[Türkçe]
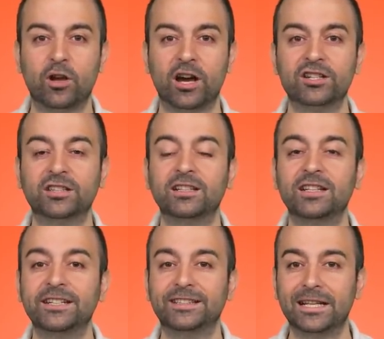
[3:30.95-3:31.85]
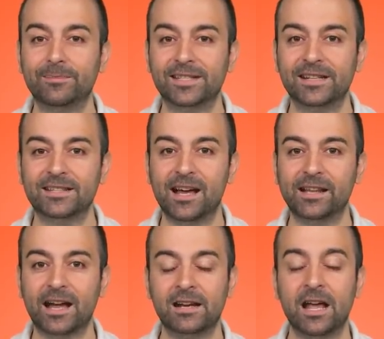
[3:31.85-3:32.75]
bu karışıklığın giderilmesini
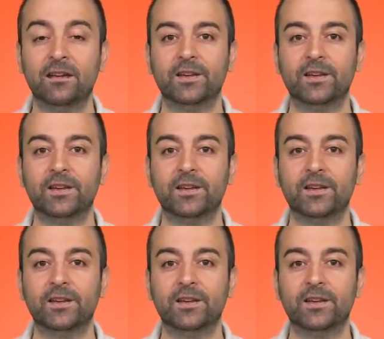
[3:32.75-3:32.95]
sağlar